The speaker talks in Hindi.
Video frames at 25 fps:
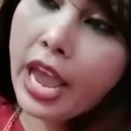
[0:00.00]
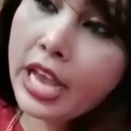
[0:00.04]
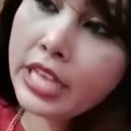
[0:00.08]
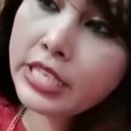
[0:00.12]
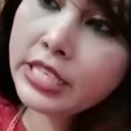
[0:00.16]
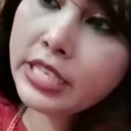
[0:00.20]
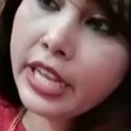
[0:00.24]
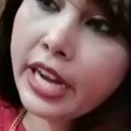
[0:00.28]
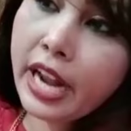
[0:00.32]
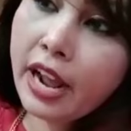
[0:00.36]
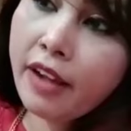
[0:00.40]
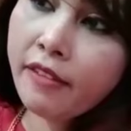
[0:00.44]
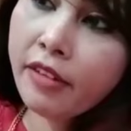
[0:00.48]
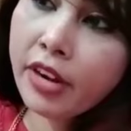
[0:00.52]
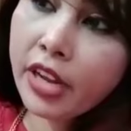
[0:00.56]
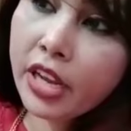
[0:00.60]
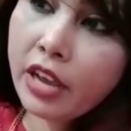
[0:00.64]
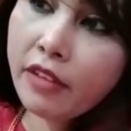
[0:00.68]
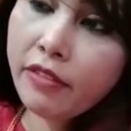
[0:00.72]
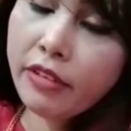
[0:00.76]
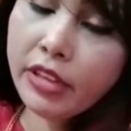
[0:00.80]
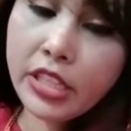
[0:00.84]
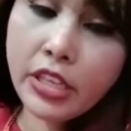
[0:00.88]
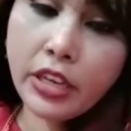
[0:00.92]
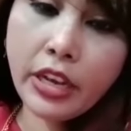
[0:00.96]
ऐसे रावण
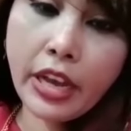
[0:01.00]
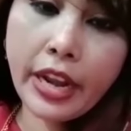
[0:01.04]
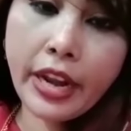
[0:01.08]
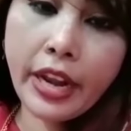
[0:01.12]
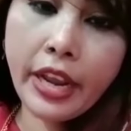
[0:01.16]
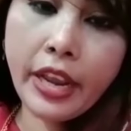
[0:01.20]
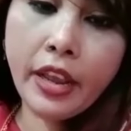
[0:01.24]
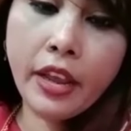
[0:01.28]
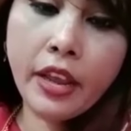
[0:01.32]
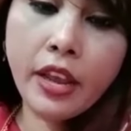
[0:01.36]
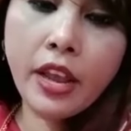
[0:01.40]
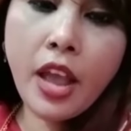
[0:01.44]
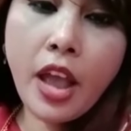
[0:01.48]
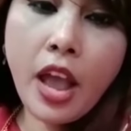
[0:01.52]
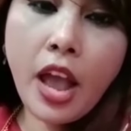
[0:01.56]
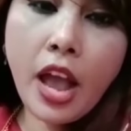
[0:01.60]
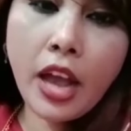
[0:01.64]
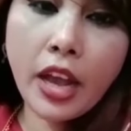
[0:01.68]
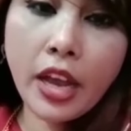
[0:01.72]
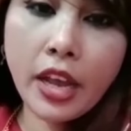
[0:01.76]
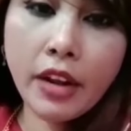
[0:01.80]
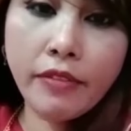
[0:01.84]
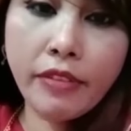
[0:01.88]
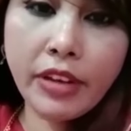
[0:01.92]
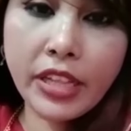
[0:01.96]
का वध करें
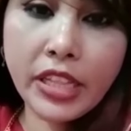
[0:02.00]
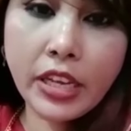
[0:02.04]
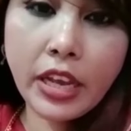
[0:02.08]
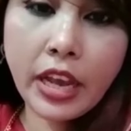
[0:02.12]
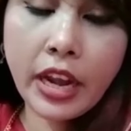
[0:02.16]
अगर वध